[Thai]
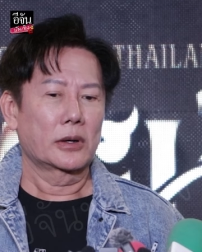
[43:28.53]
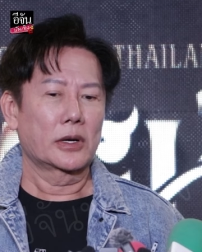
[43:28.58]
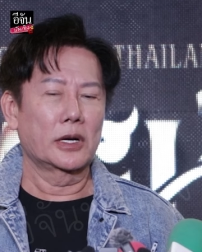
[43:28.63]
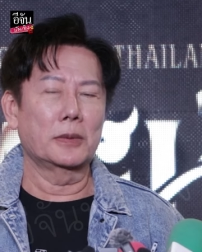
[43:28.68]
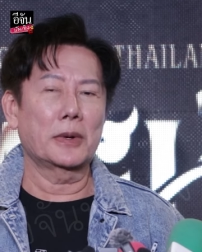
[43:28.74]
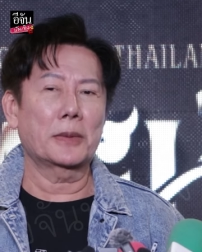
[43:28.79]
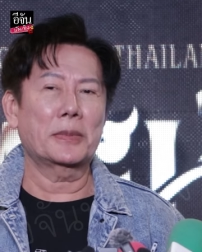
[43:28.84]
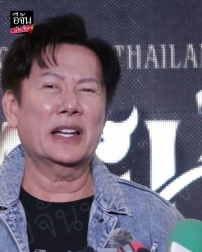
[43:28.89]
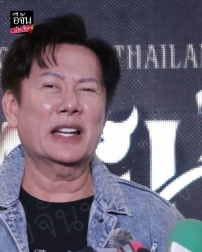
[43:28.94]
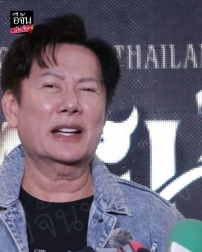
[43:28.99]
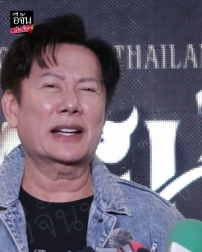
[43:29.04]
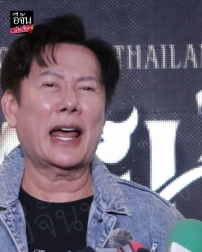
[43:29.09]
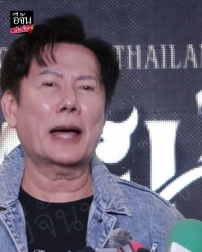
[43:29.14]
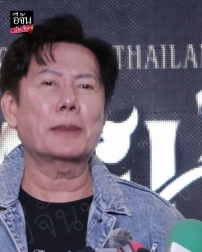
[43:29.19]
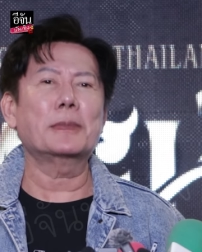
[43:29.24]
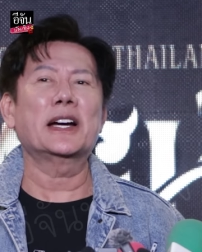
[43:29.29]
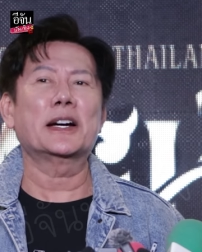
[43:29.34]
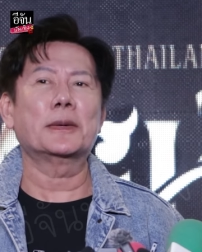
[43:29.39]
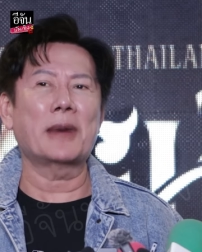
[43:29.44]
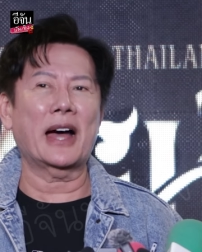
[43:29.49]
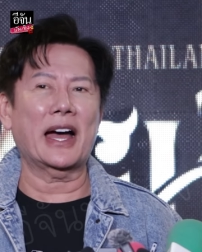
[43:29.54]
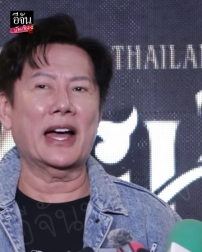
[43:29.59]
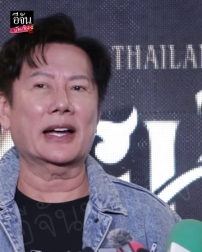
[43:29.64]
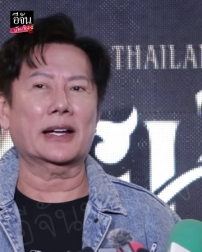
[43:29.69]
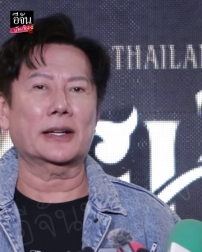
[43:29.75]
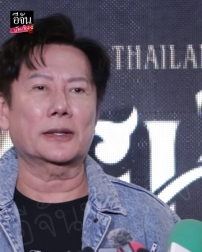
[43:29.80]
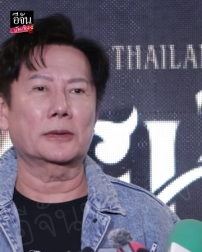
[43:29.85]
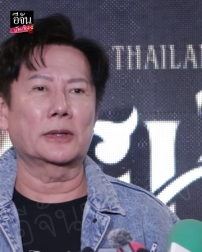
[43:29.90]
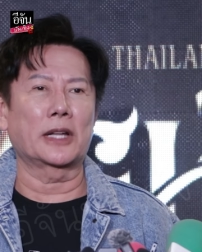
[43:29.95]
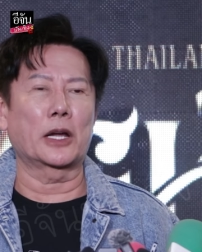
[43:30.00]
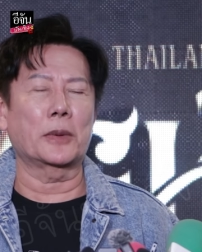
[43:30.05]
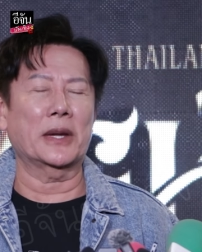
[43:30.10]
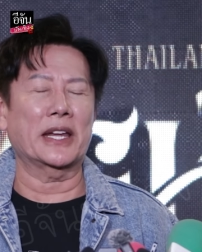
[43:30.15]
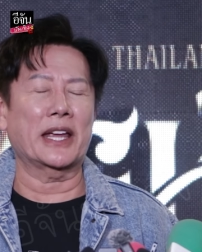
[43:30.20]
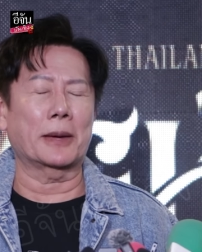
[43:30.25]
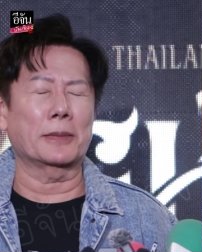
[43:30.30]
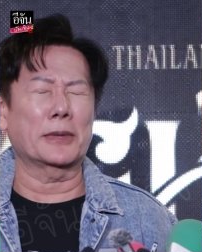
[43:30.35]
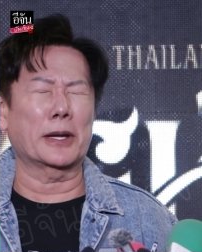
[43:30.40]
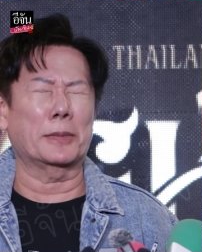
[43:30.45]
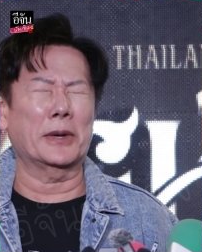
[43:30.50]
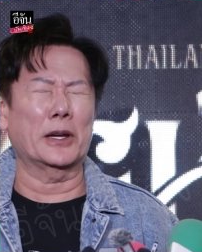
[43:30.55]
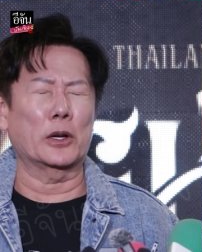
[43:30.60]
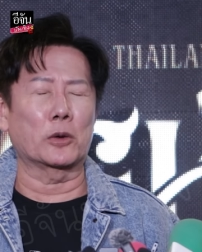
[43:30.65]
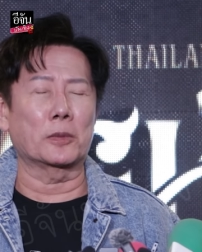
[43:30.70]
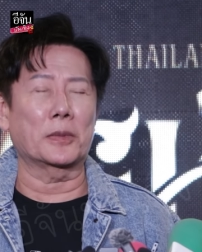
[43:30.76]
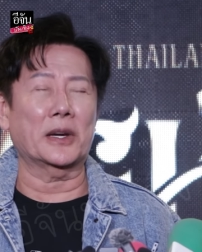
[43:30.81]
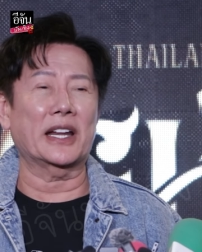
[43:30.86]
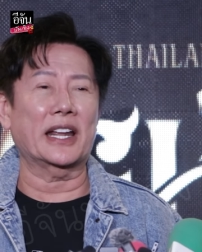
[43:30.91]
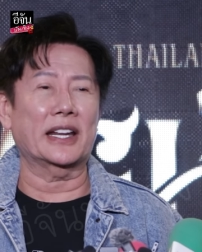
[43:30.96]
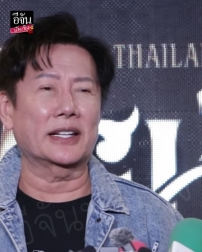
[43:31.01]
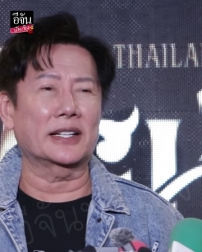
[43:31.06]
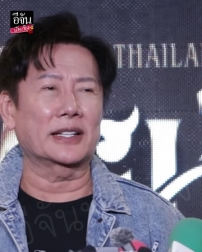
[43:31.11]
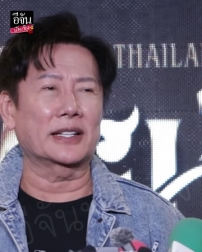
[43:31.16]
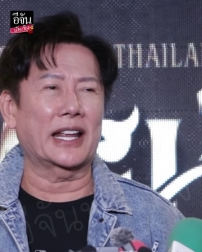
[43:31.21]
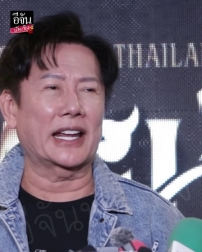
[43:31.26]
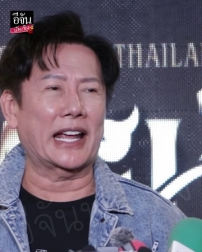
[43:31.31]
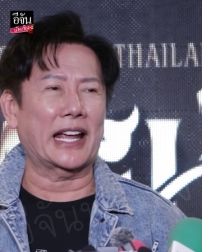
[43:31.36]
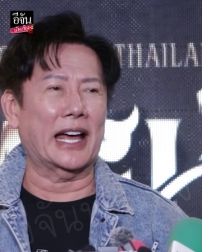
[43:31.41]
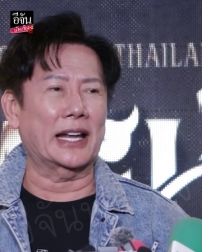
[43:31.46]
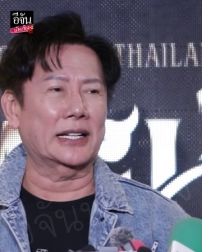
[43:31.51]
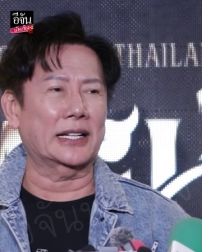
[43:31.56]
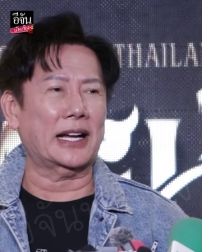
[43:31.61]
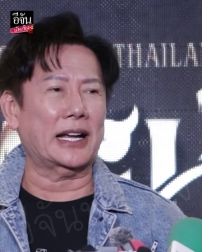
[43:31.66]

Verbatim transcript: คือมันเป็นเรื่องน่าเบื่อมากเราพยายามอย่าไปหลงประเด็นในการ